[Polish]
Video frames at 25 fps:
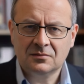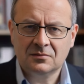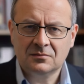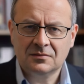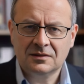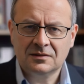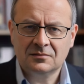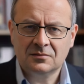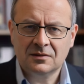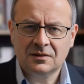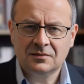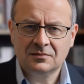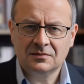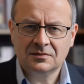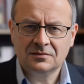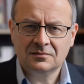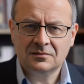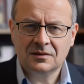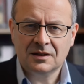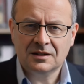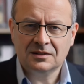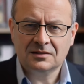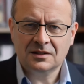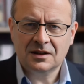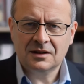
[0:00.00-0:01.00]
ubiegłego
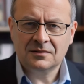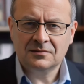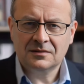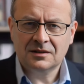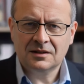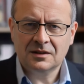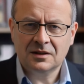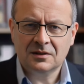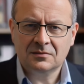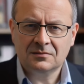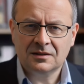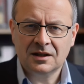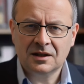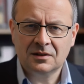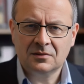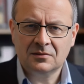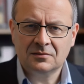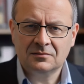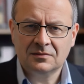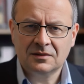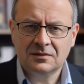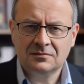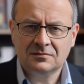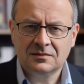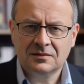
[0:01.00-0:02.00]
stulecia, a o
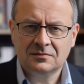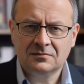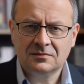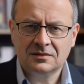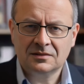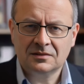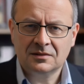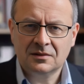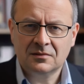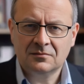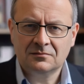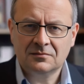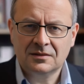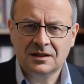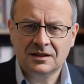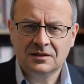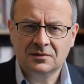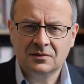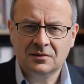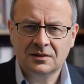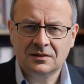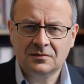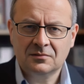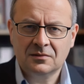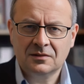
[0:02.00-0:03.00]
którym wiemy z
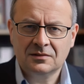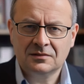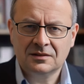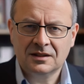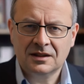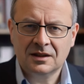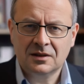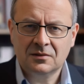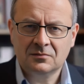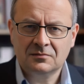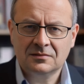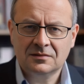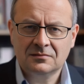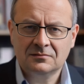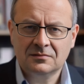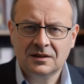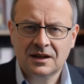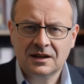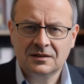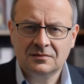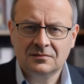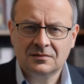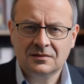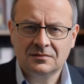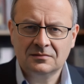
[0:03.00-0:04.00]
odtajnionych materiałów
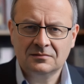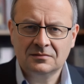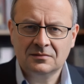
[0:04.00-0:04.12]
IPN,